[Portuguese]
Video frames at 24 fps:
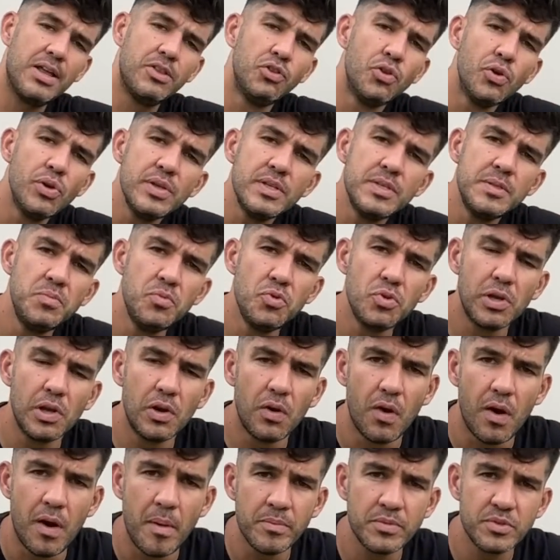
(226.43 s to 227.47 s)
a 2000 mil
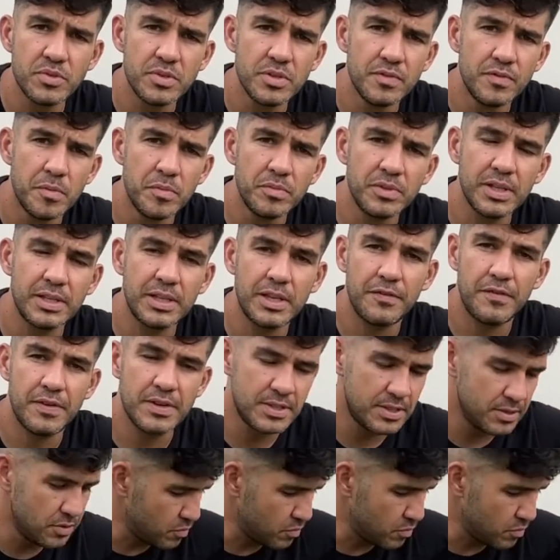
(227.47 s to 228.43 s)
quilômetros e vamos tentar fazer